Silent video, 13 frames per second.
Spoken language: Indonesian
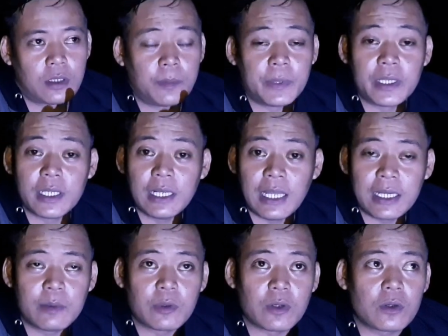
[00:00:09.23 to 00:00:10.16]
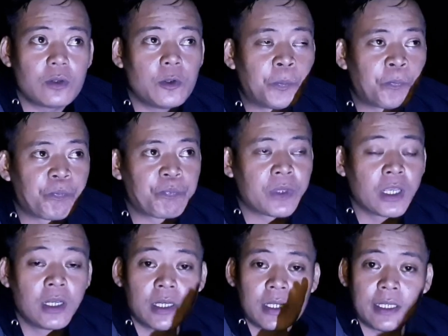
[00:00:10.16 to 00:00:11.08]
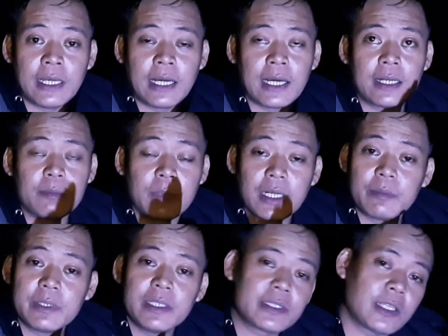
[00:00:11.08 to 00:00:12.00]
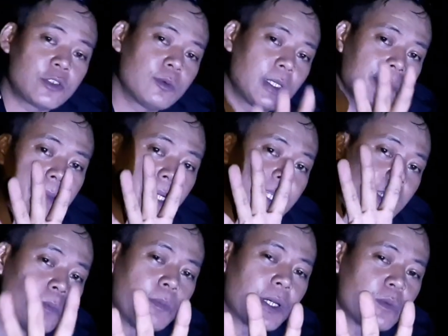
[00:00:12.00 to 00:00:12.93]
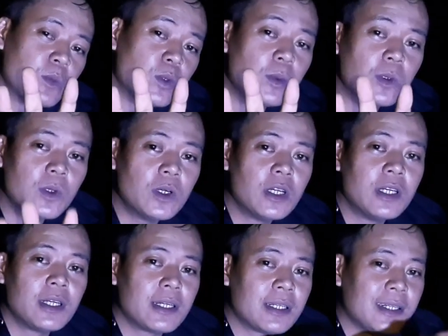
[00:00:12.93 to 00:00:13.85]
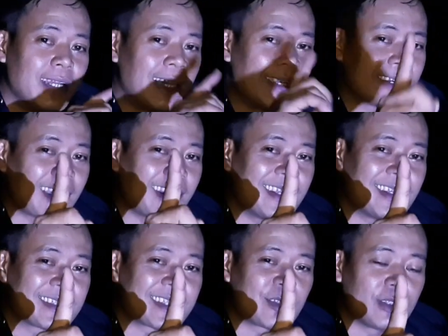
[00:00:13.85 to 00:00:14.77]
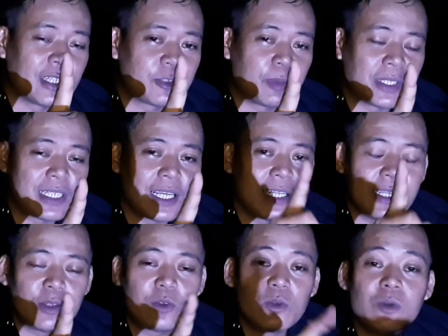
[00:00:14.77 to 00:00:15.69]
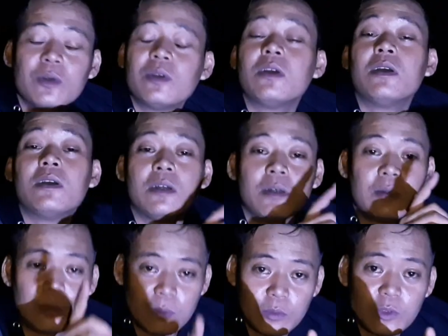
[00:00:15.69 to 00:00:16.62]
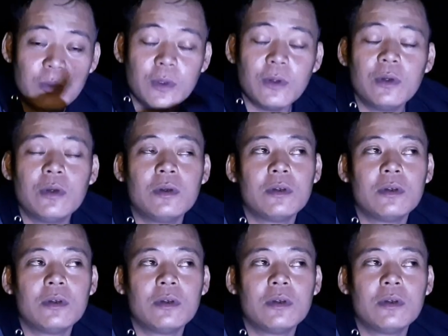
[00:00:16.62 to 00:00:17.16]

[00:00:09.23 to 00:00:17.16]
kepiting lagi broku Dan malam ini saya cuma memakai 4 bubu Dan ada yang satu yang spesial yaitu bubu